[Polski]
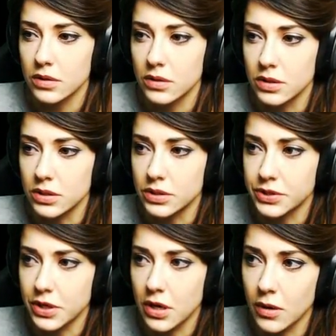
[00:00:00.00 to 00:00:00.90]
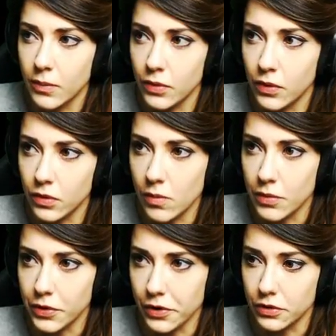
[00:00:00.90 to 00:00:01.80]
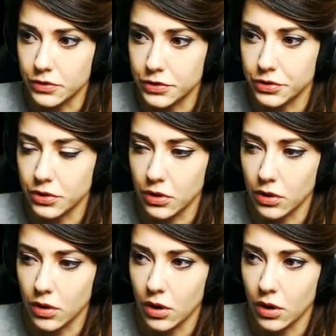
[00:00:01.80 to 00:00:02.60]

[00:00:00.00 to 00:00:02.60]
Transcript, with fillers: Jest ciemno i mroczno.